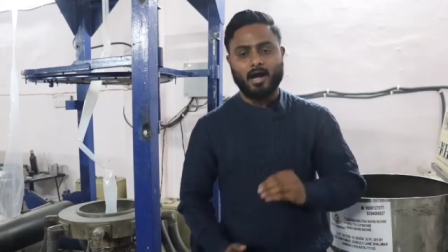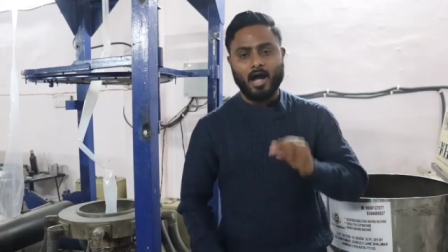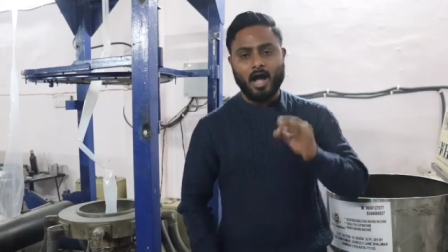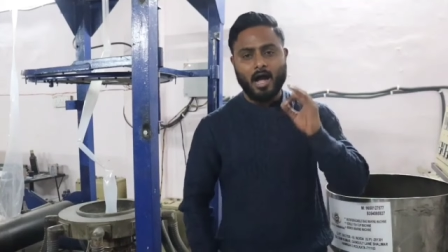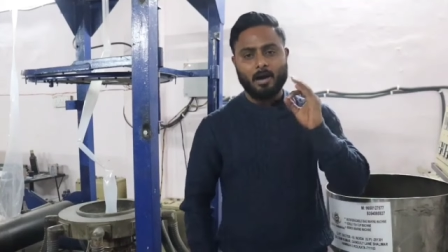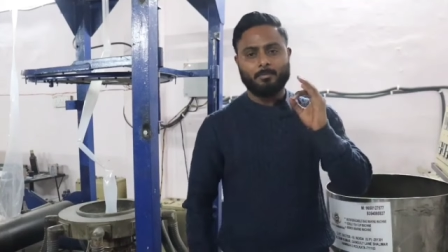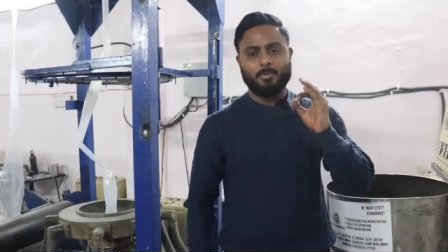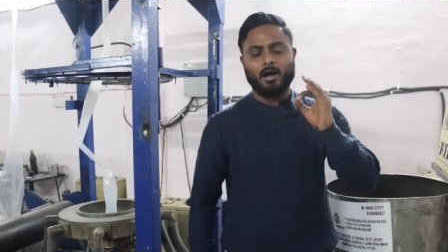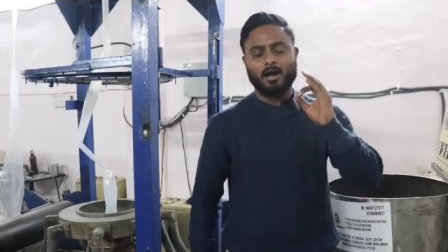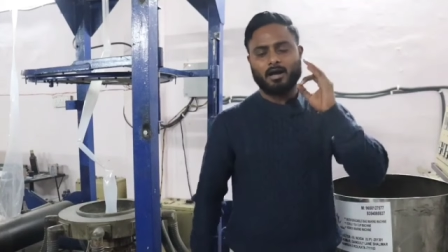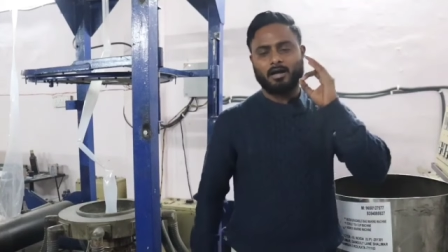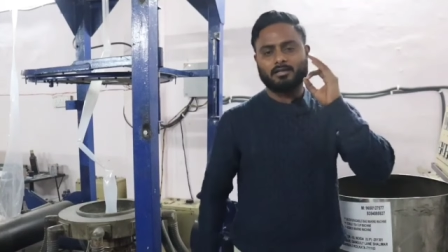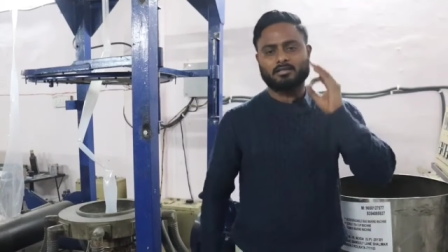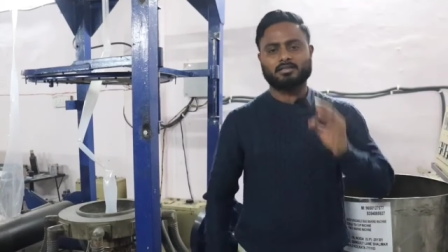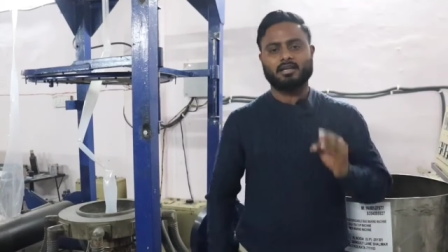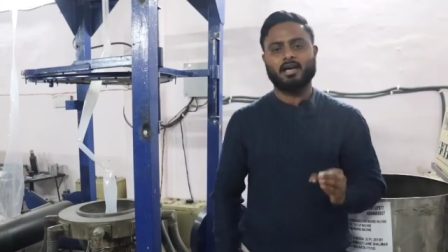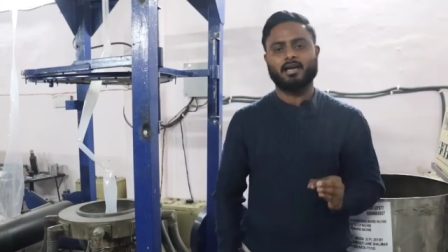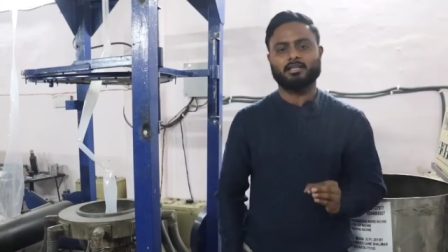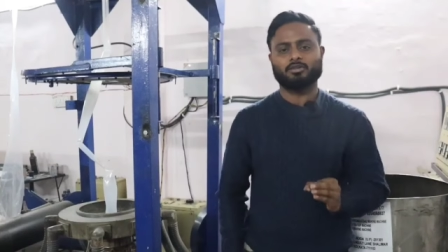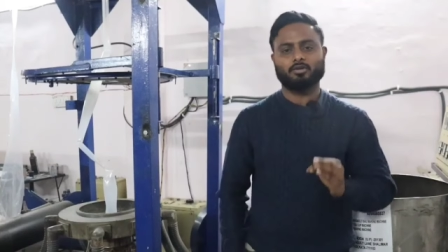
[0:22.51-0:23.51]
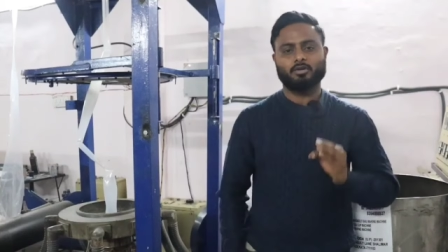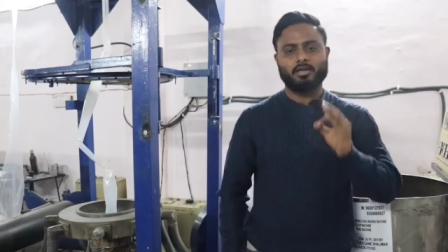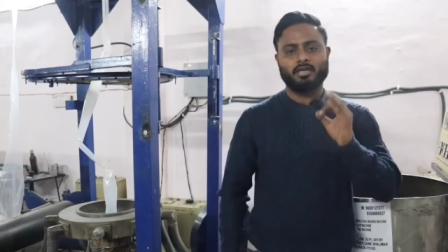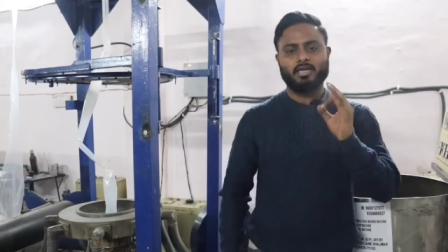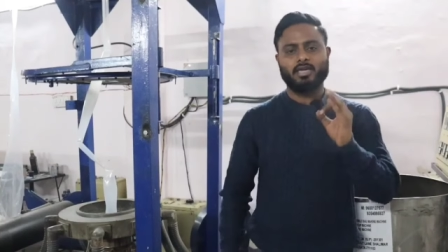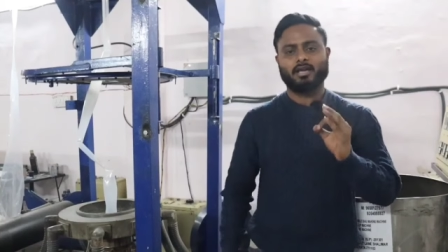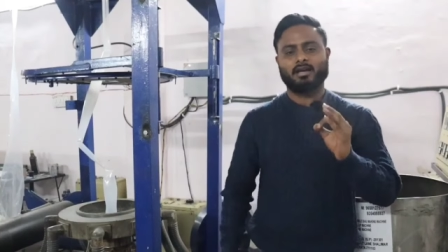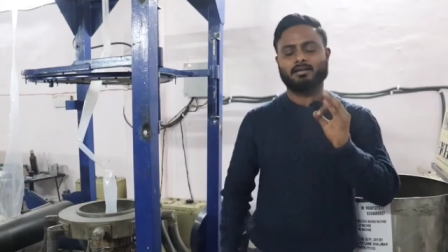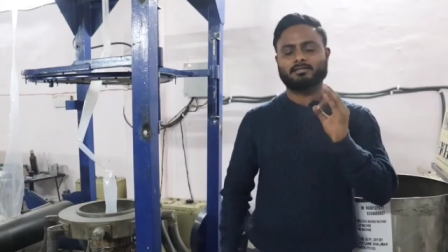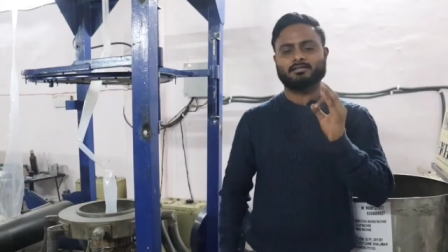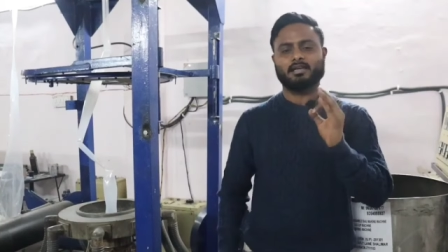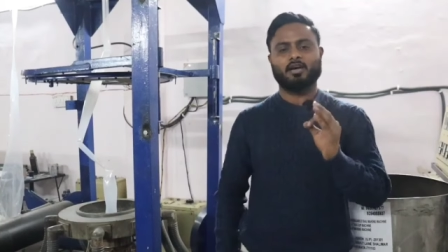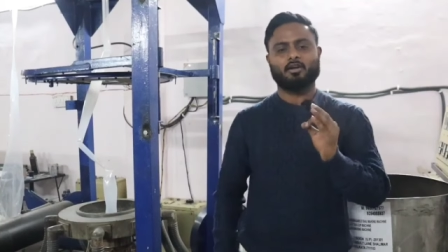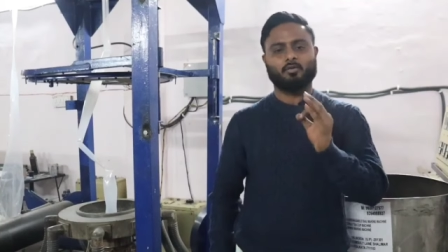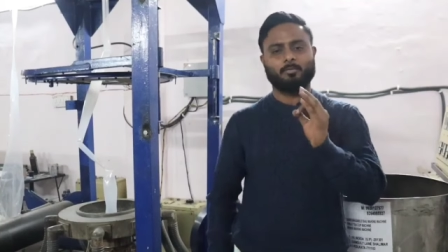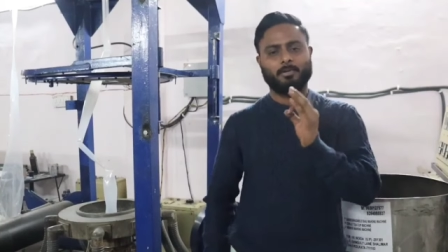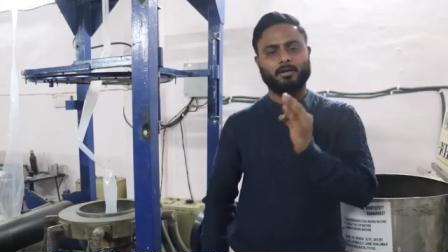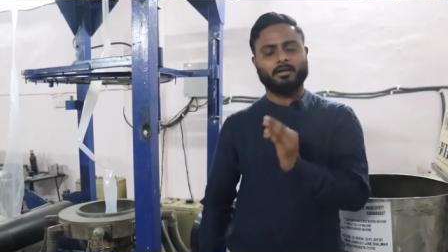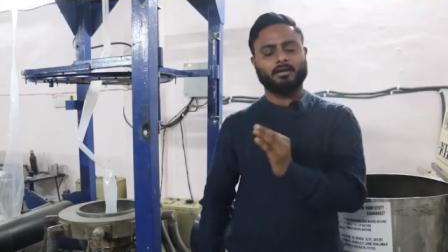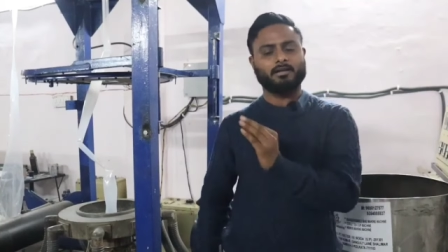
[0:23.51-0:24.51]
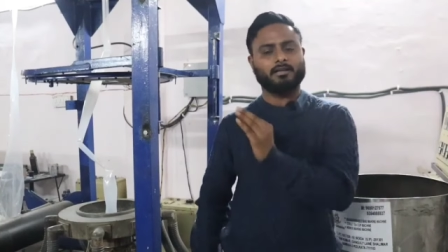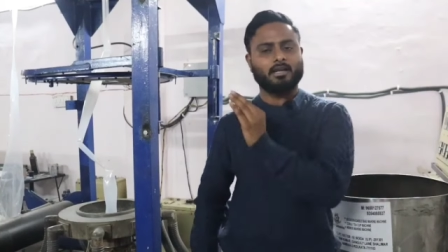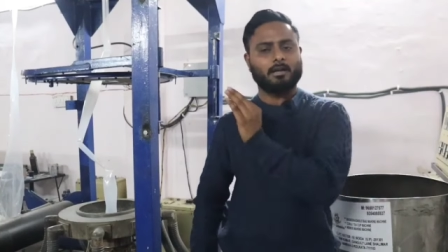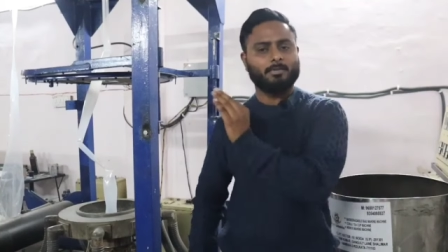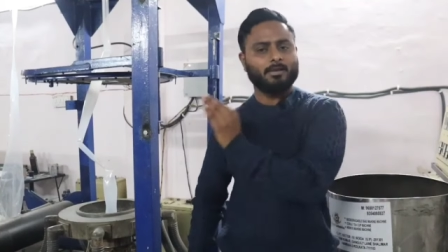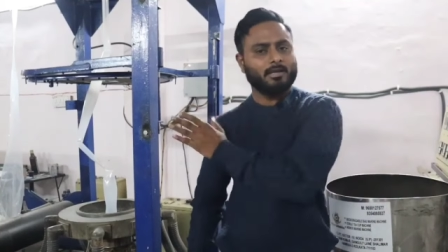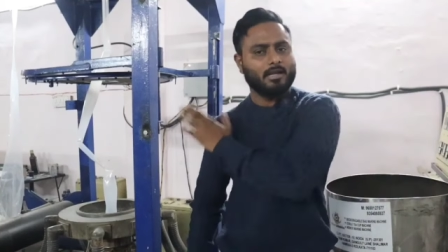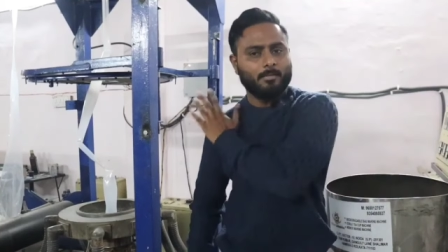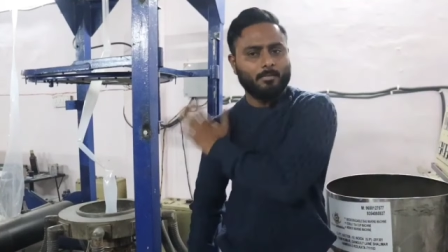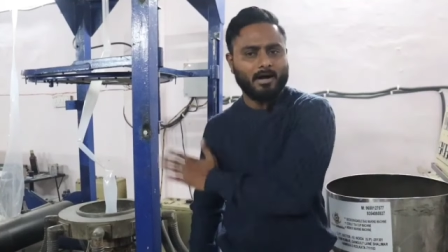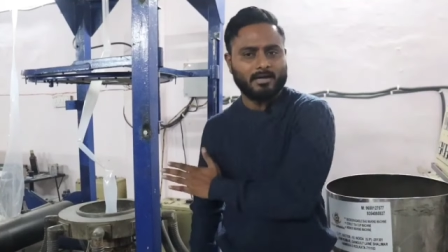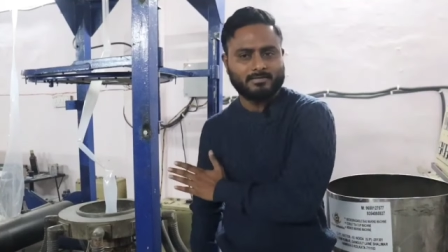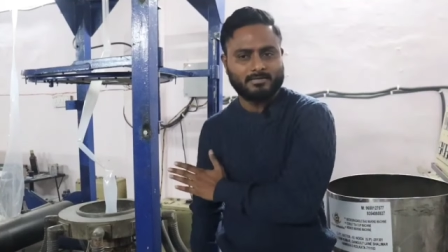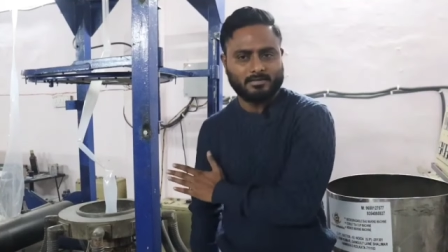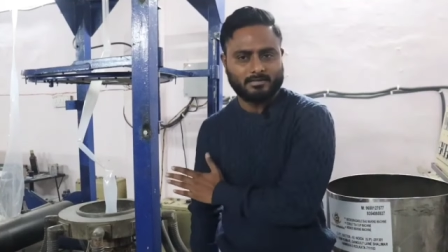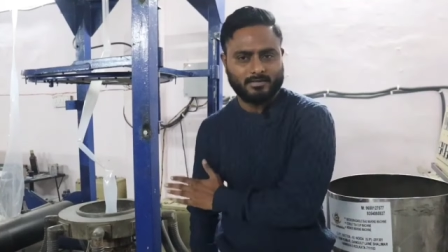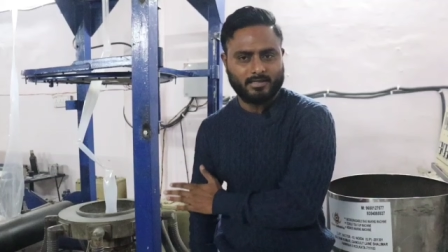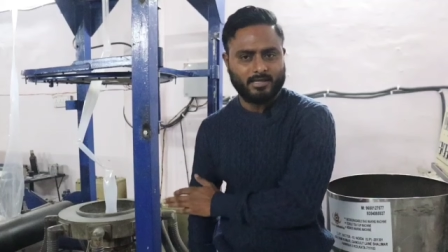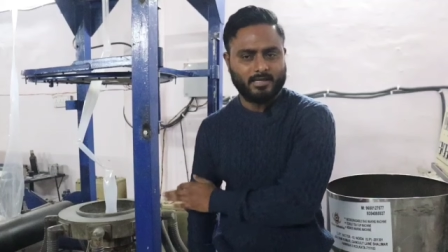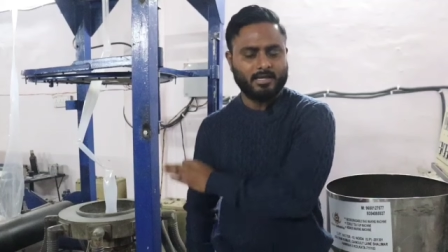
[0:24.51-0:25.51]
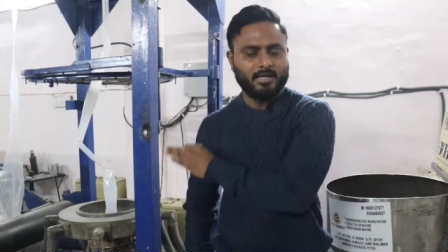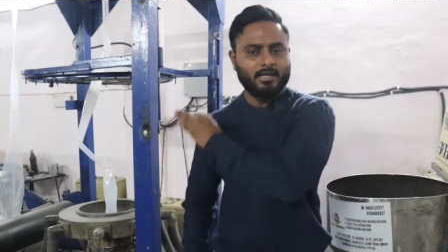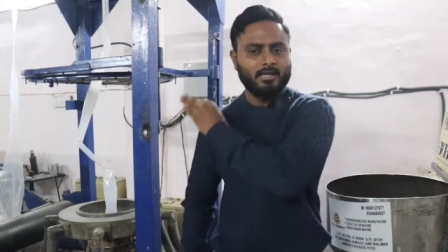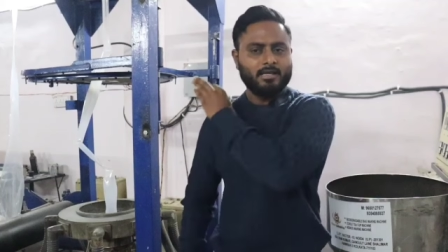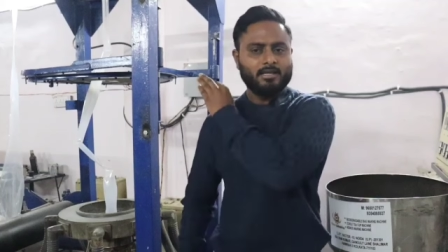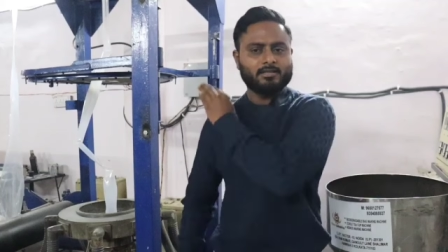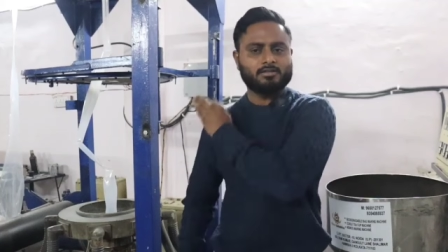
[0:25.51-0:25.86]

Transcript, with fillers: आप अगर चाहें तो एक हजार रुपए घंटा भी कमा सकते हैं